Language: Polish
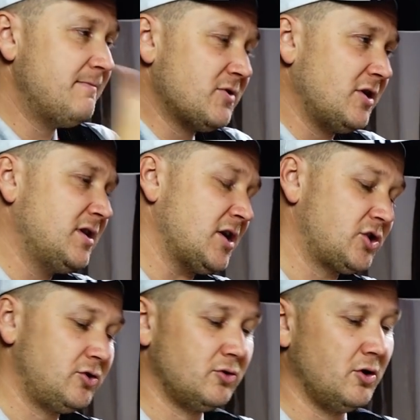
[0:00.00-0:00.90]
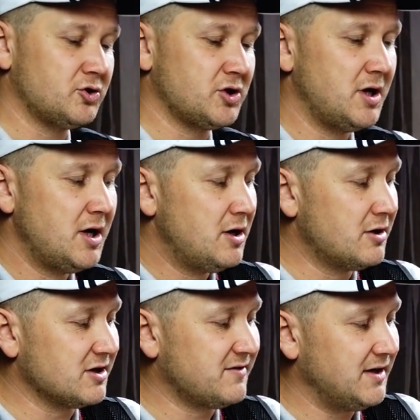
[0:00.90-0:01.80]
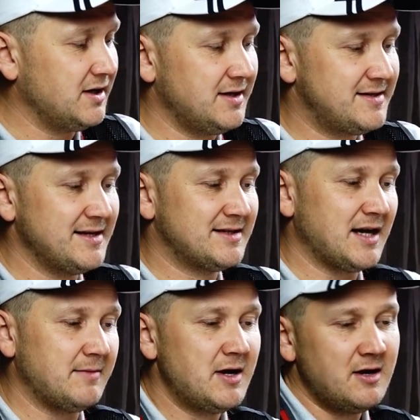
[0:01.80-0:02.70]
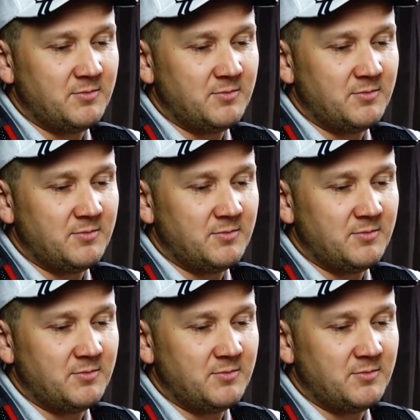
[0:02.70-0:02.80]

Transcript: no i nasi juniorzy rozwalili system,